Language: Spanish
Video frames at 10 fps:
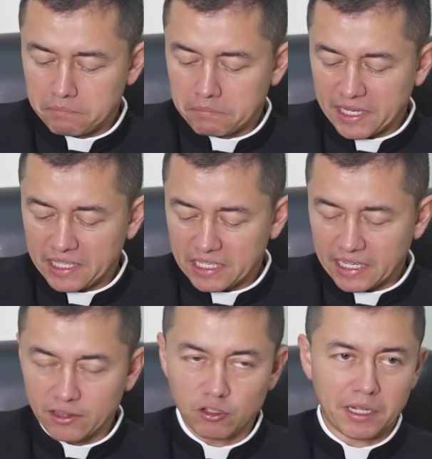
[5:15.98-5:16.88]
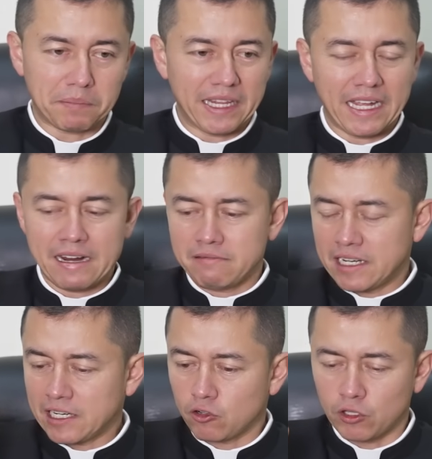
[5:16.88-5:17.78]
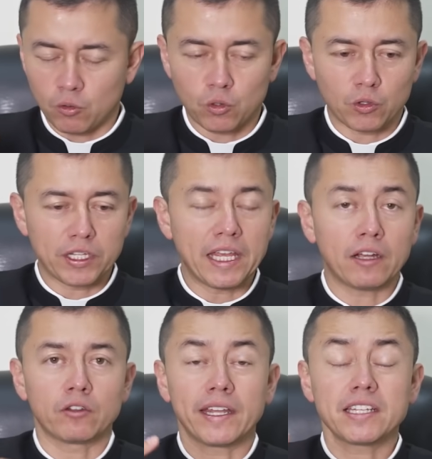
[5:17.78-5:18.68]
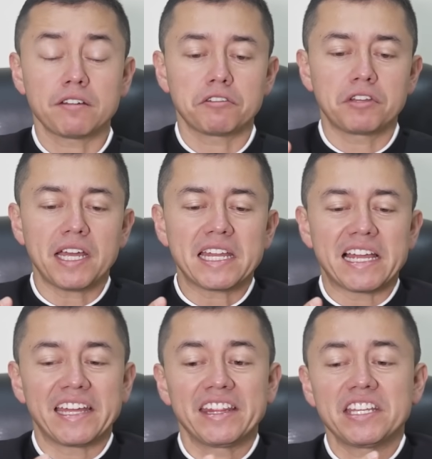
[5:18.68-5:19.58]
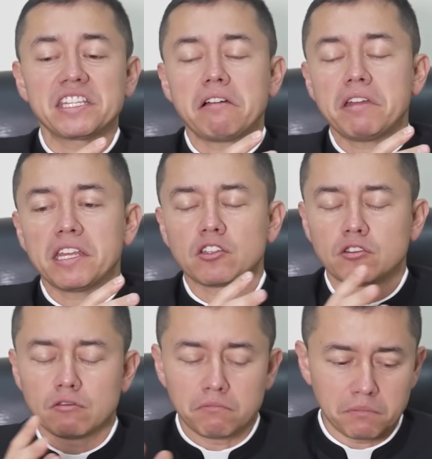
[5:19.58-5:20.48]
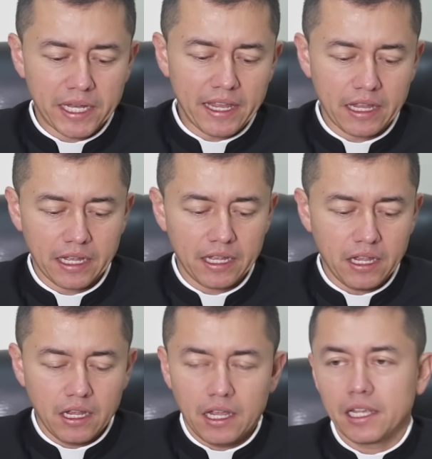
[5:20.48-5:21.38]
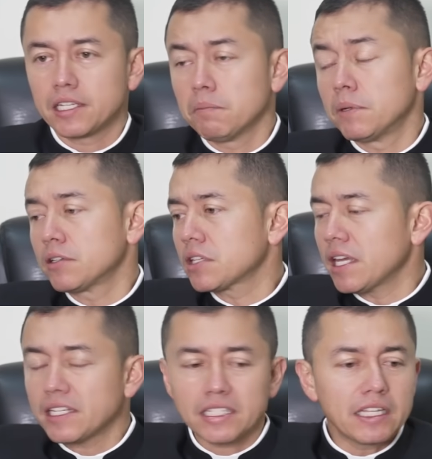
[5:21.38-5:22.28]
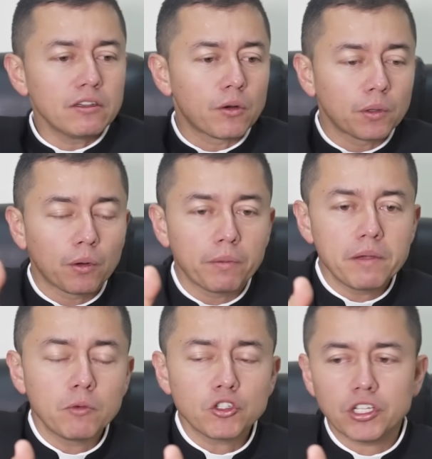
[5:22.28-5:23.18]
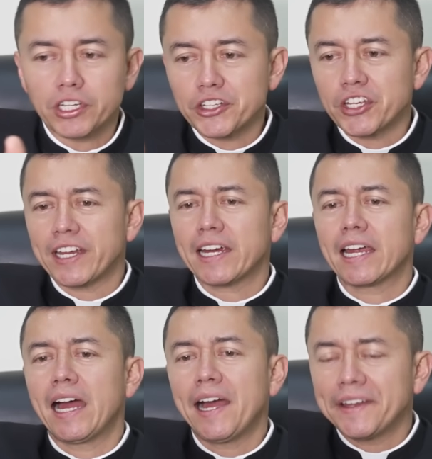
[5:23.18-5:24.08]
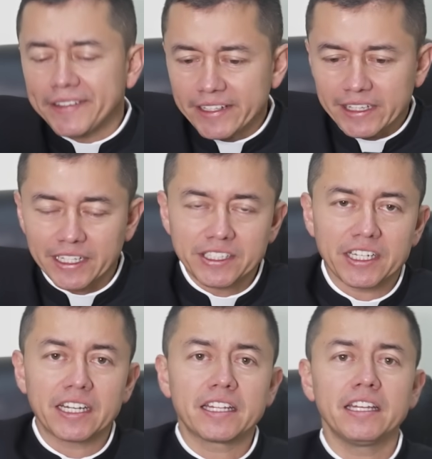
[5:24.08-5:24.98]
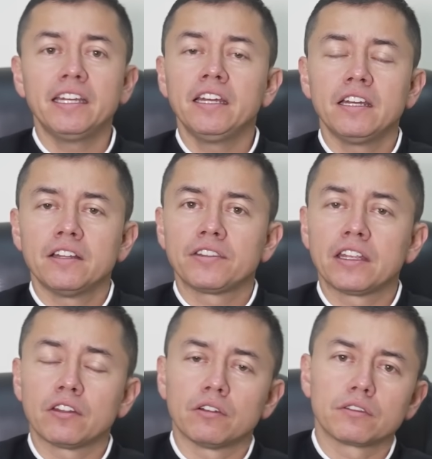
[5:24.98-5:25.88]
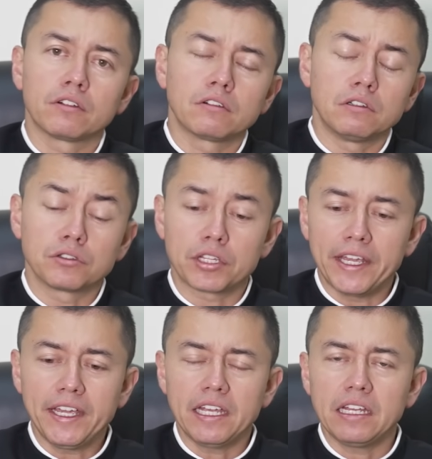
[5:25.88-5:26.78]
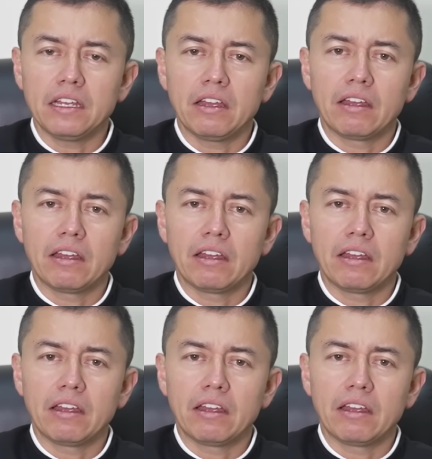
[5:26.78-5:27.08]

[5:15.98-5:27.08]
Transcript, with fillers: predicando la palabra con autoridad, con una sabiduría que la gente estaba deslumbrada. Y dicen, pero es que este lo, vimos crecer acá, en el taller de, de don, don José,